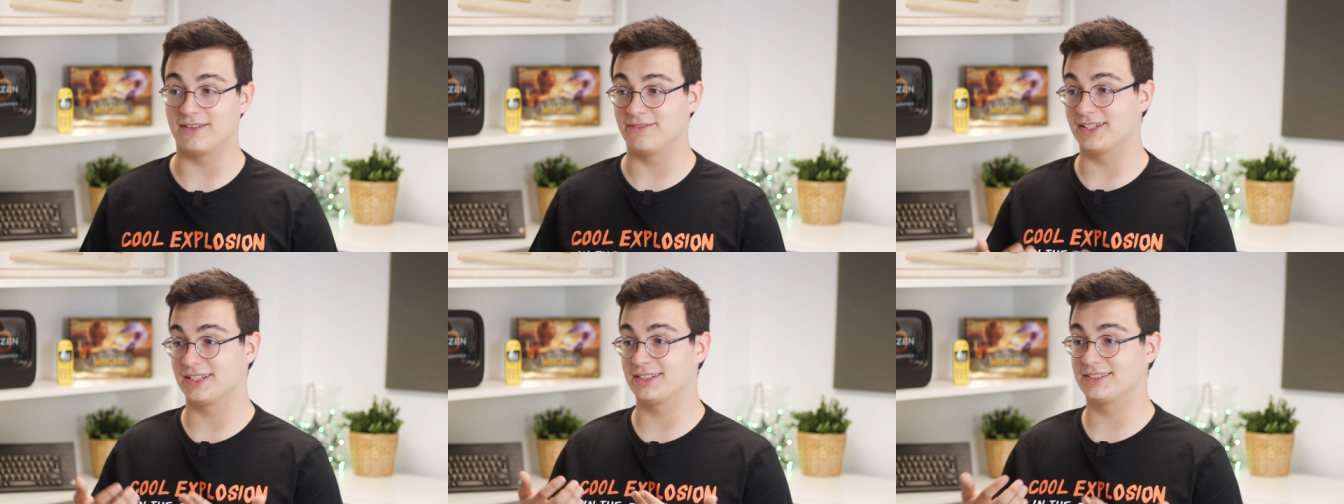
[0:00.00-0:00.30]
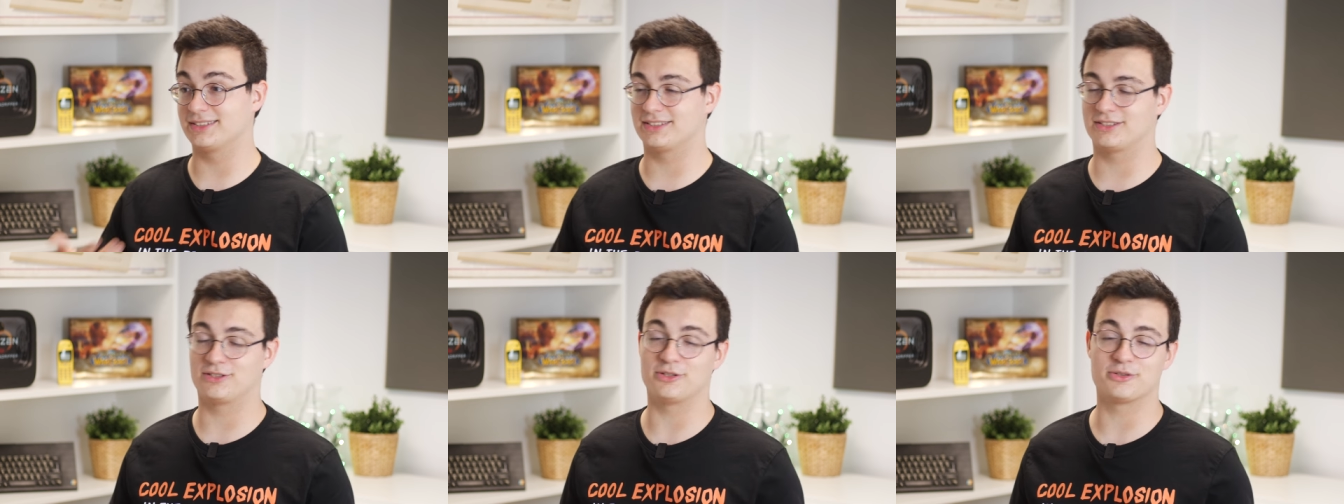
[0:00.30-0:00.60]

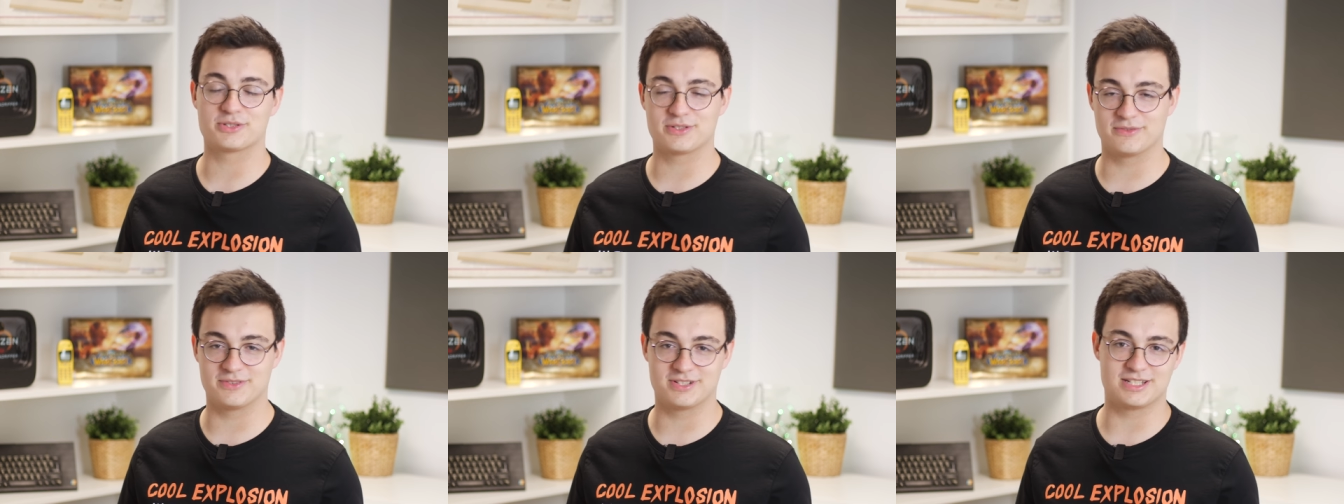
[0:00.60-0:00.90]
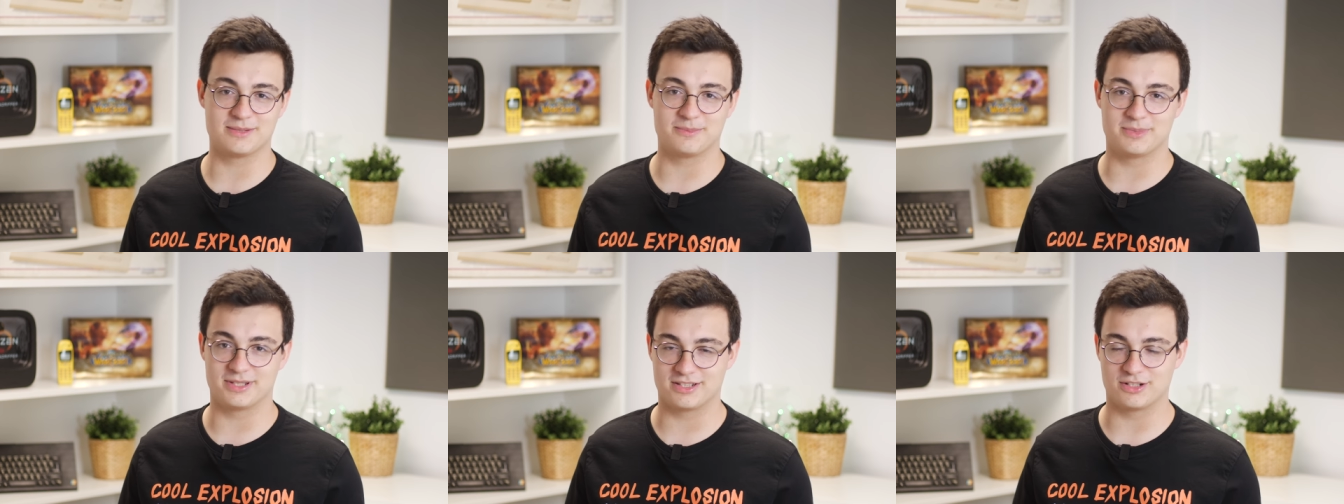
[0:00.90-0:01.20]
więc to
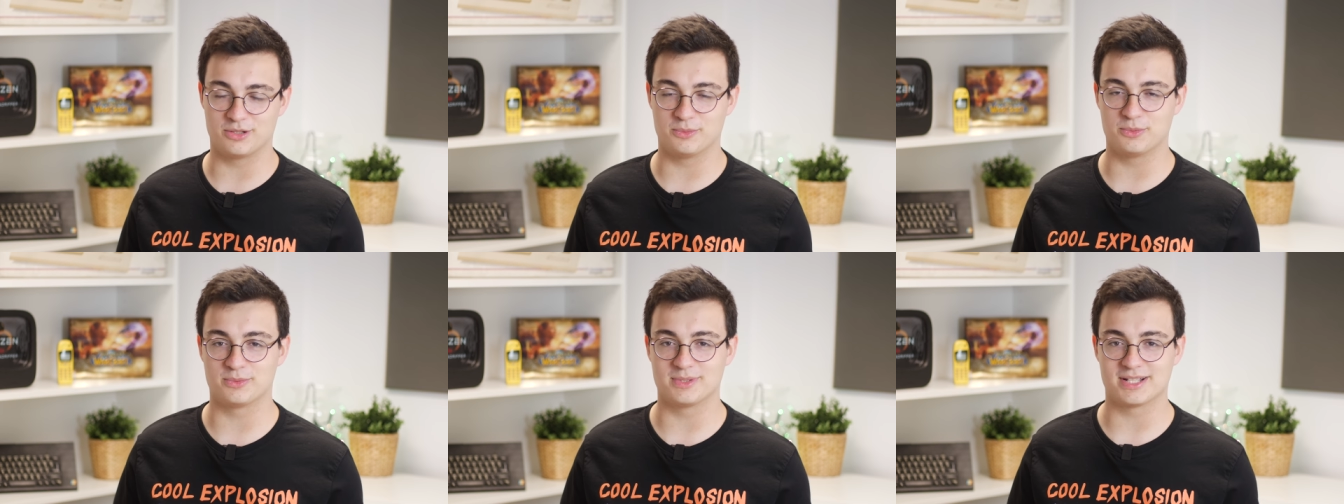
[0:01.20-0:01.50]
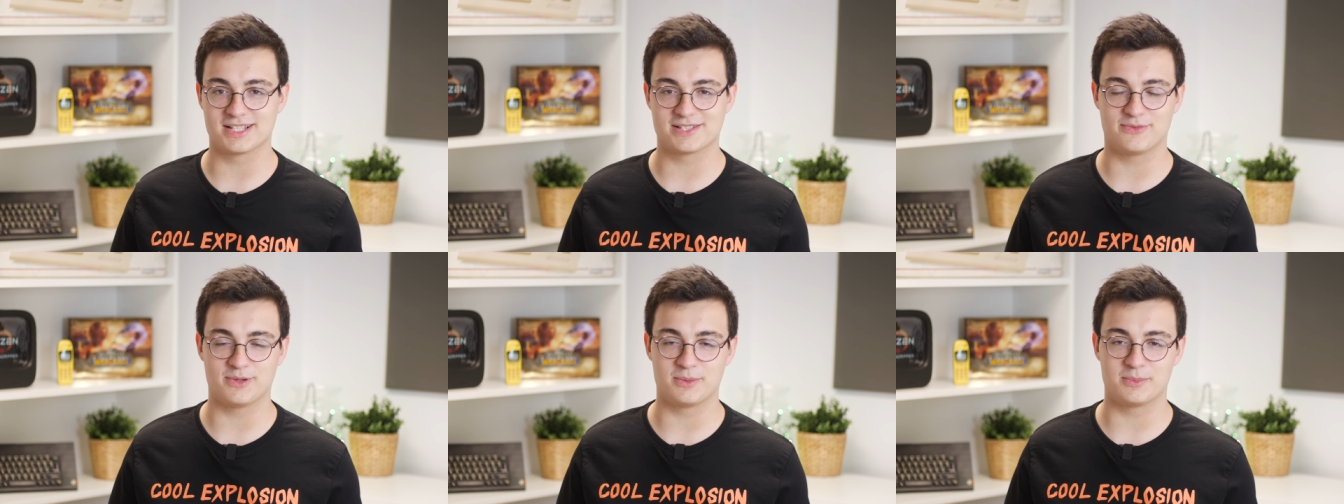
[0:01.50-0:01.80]
oczywiście będę robił
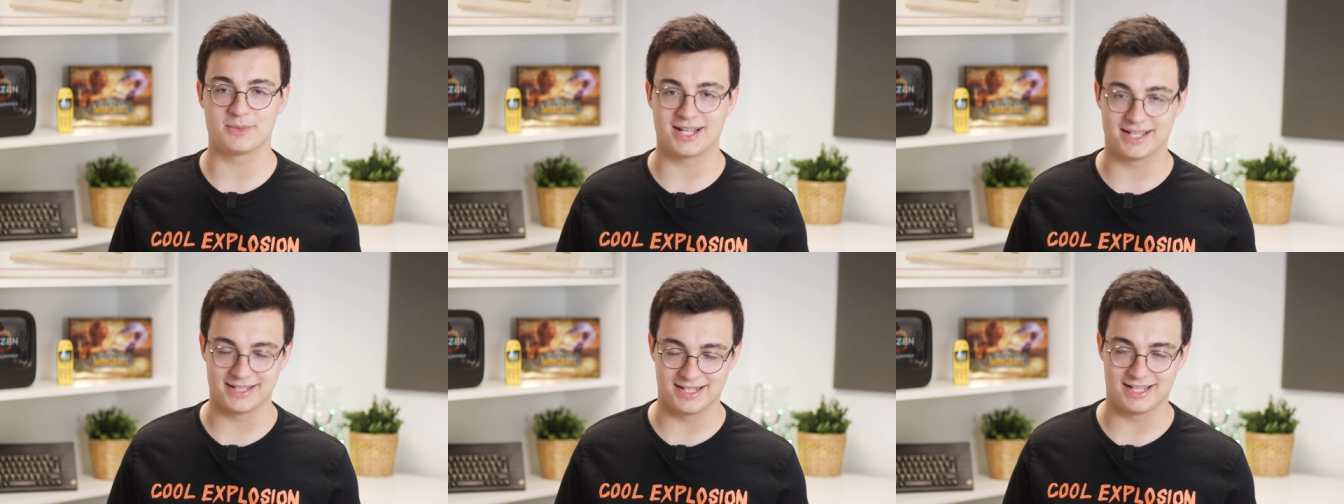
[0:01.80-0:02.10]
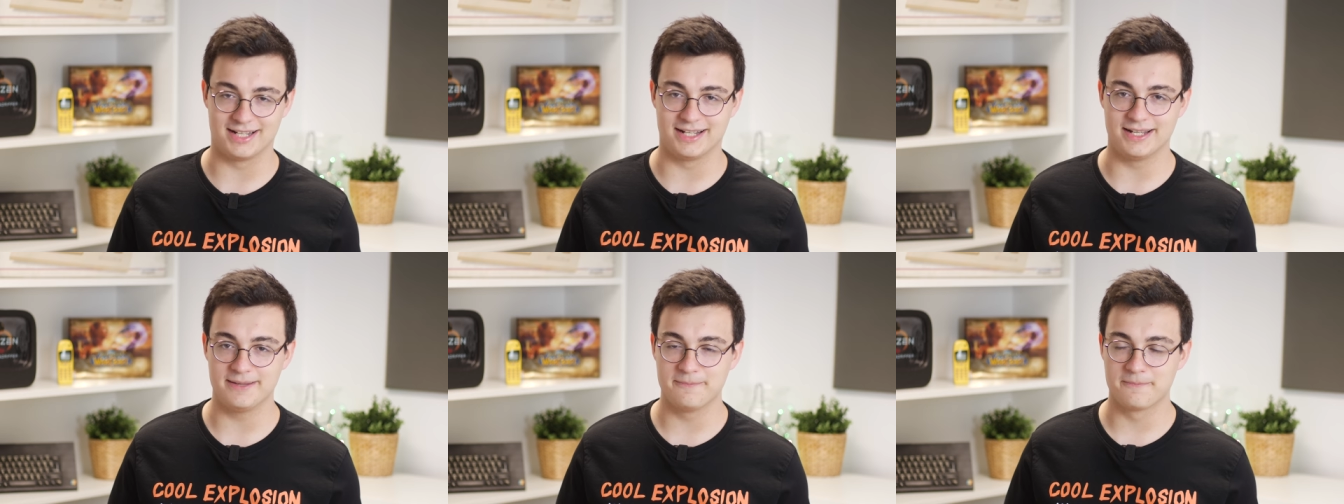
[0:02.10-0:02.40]
na swoim
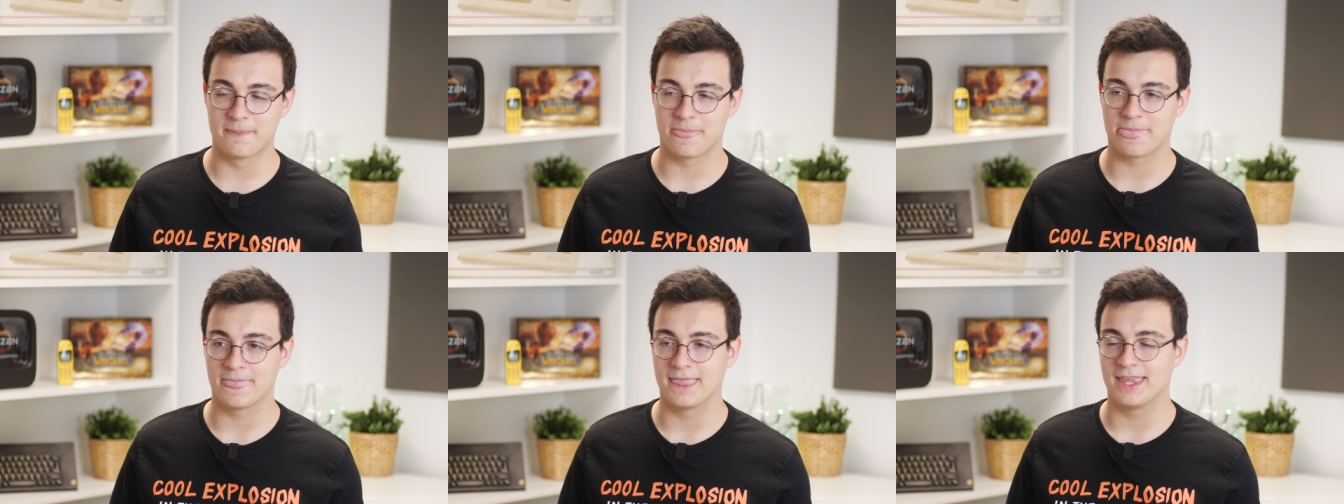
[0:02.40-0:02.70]
kanale.